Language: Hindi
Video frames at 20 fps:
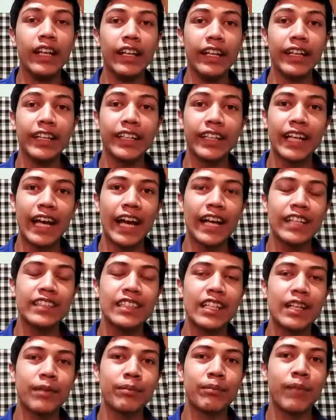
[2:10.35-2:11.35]
लेकिन
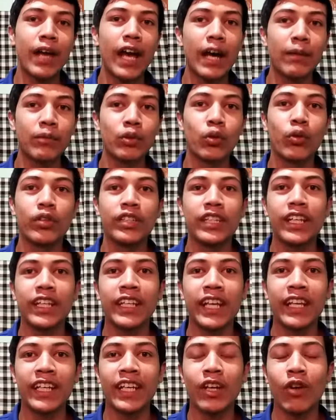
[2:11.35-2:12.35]
गाइस आप मैं आप लोगों को ये
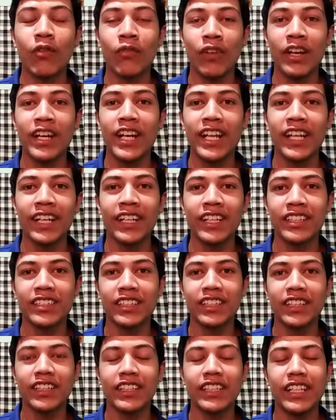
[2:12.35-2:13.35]
कह के ऑफेंड नहीं करना
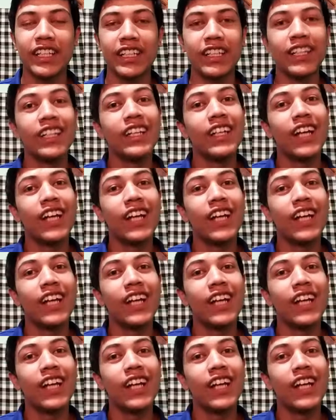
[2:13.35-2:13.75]
चाहता कि ये